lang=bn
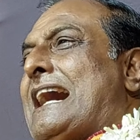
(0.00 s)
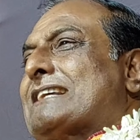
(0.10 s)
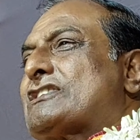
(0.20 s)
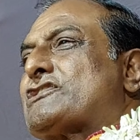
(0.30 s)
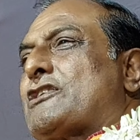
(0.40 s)

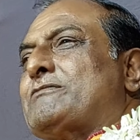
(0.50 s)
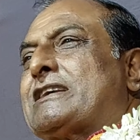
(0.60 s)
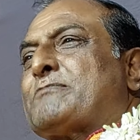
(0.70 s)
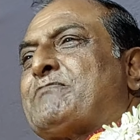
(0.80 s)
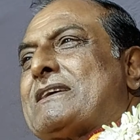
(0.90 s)

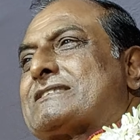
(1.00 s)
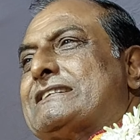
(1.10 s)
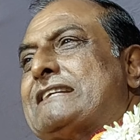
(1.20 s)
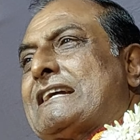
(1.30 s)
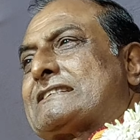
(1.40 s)
আশ্রমের
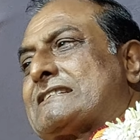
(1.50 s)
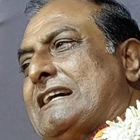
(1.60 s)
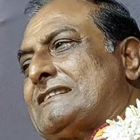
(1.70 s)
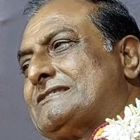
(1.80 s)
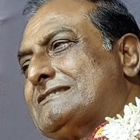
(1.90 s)
পাশে
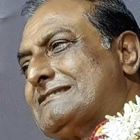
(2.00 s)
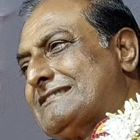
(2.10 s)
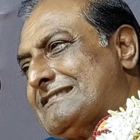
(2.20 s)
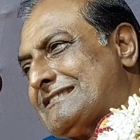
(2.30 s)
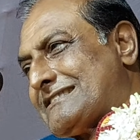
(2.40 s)
একটা
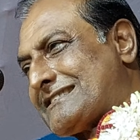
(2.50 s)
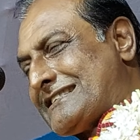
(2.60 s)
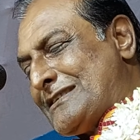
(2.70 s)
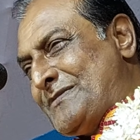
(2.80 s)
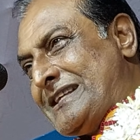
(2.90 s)

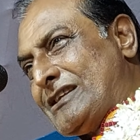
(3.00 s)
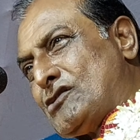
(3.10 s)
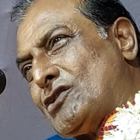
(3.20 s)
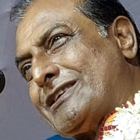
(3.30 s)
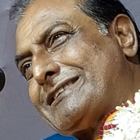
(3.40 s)
শিবির
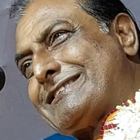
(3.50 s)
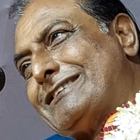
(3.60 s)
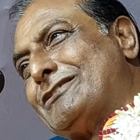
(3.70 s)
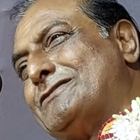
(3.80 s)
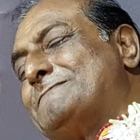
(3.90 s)
গড়েছিল